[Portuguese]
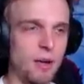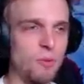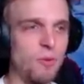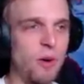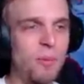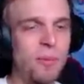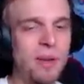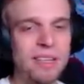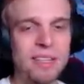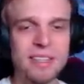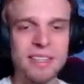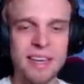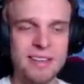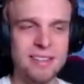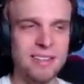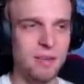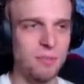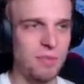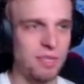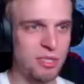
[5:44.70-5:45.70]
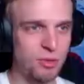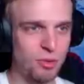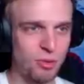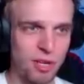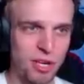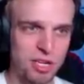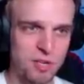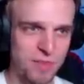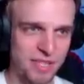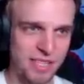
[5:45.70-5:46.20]
Tá, eu vou manter essa
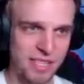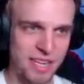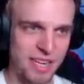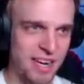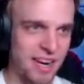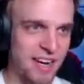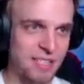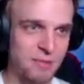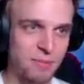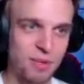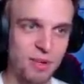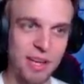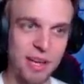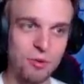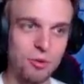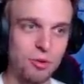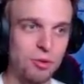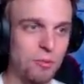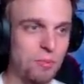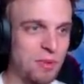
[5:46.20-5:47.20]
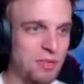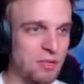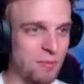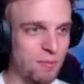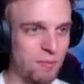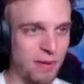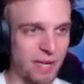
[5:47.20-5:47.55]
mistura de materiais, porque é o único